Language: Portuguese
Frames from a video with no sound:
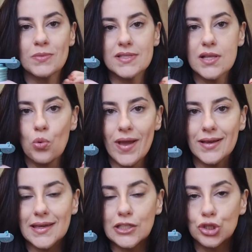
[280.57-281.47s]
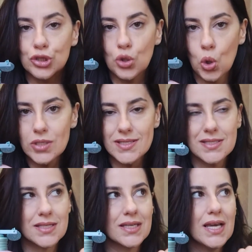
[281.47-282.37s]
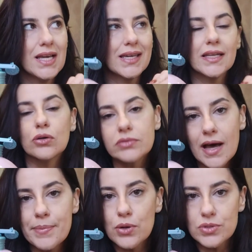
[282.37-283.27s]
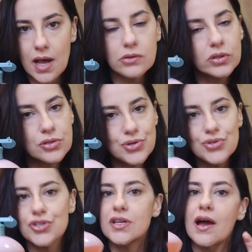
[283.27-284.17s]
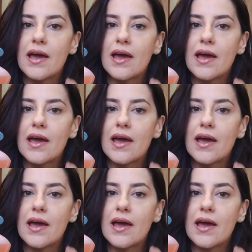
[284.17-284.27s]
mas não é aquele doce que não dá para usar durante o dia.